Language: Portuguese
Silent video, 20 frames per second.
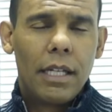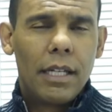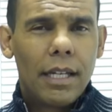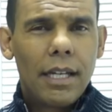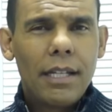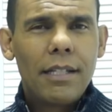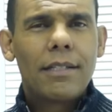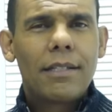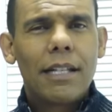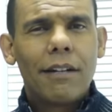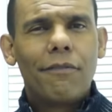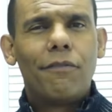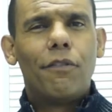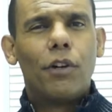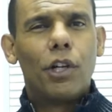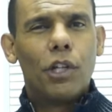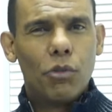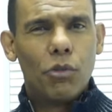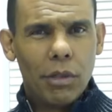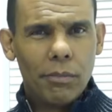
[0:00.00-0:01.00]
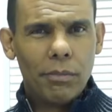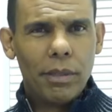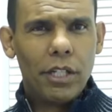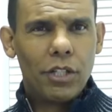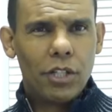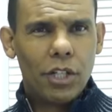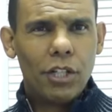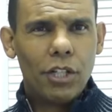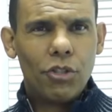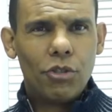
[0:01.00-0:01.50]
Quem está fora do
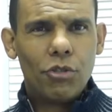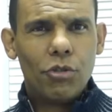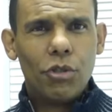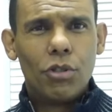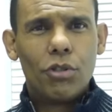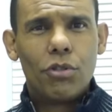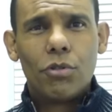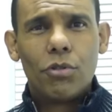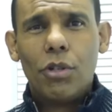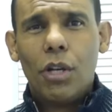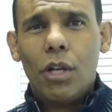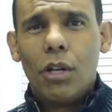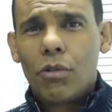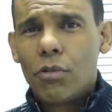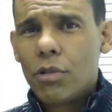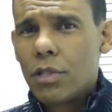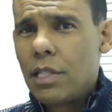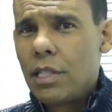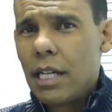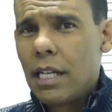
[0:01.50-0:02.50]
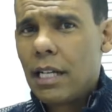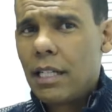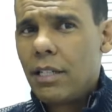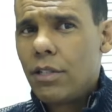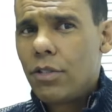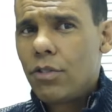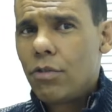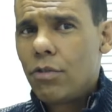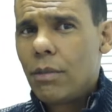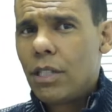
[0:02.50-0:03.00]
ambiente religioso considera
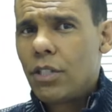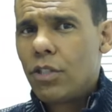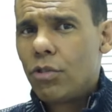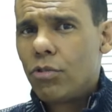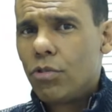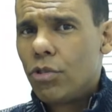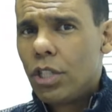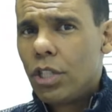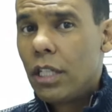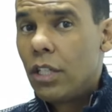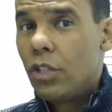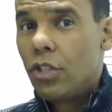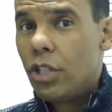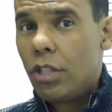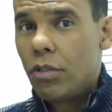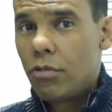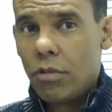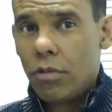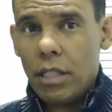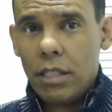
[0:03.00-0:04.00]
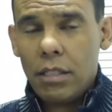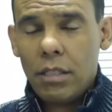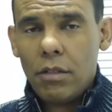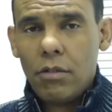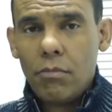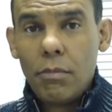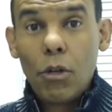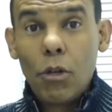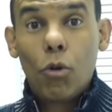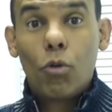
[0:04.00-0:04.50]
isto uma atitude ridícula,
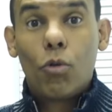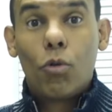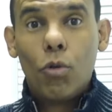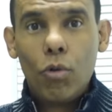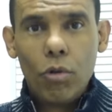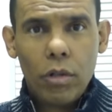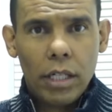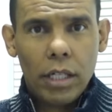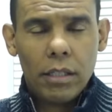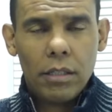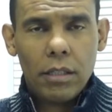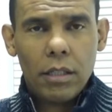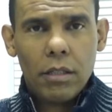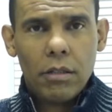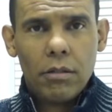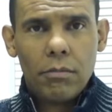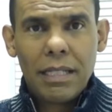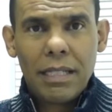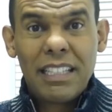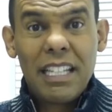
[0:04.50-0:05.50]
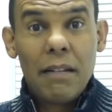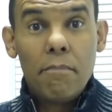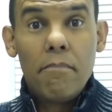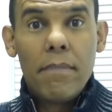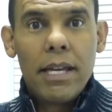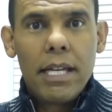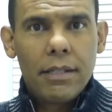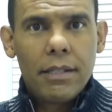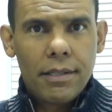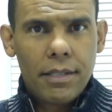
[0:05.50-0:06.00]
uma loucura, uma
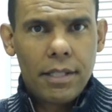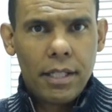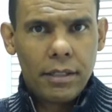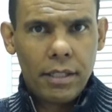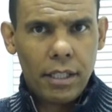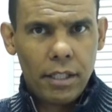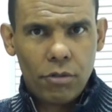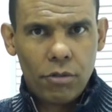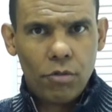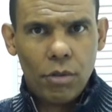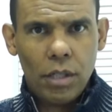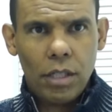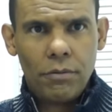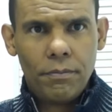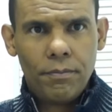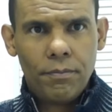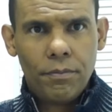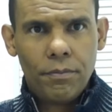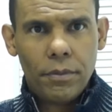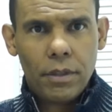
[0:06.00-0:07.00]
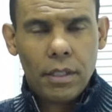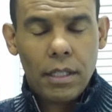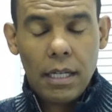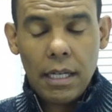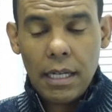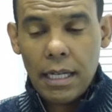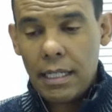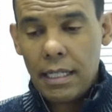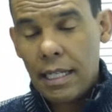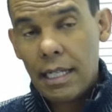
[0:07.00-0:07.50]
demência intelectual.
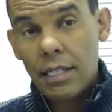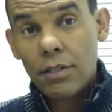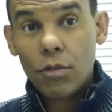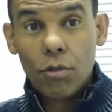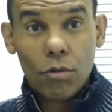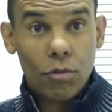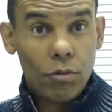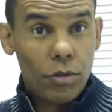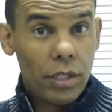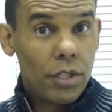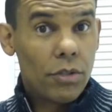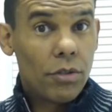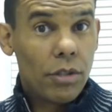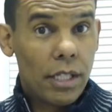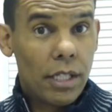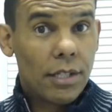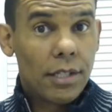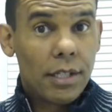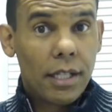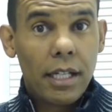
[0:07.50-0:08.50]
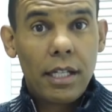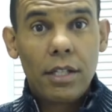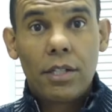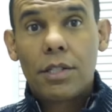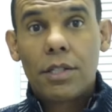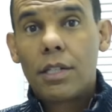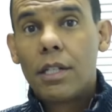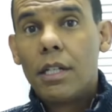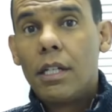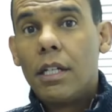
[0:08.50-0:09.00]
Aliás, eu conheço
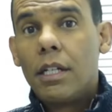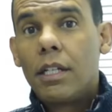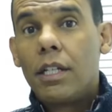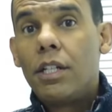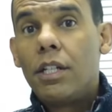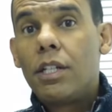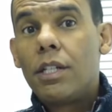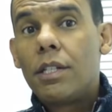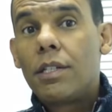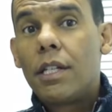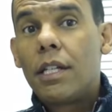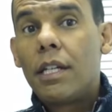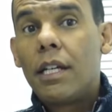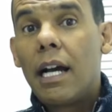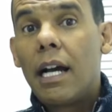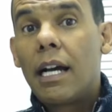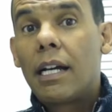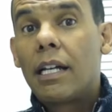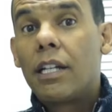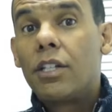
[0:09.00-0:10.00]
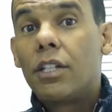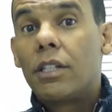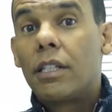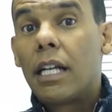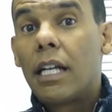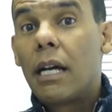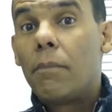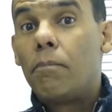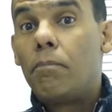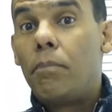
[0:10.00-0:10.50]
descrentes que dizem
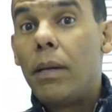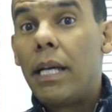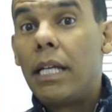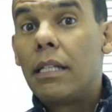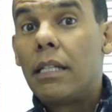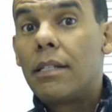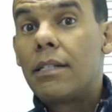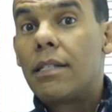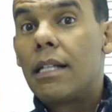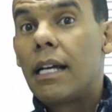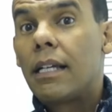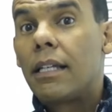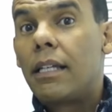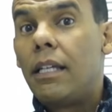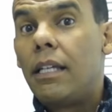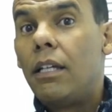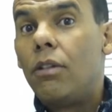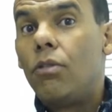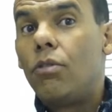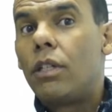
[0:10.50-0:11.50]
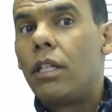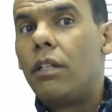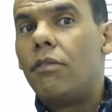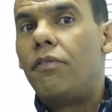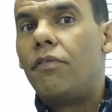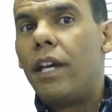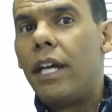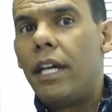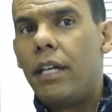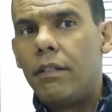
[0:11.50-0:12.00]
acreditar apenas naquilo que
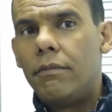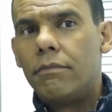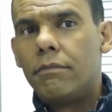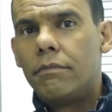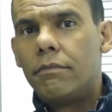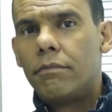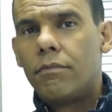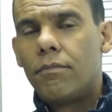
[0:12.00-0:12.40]
vem.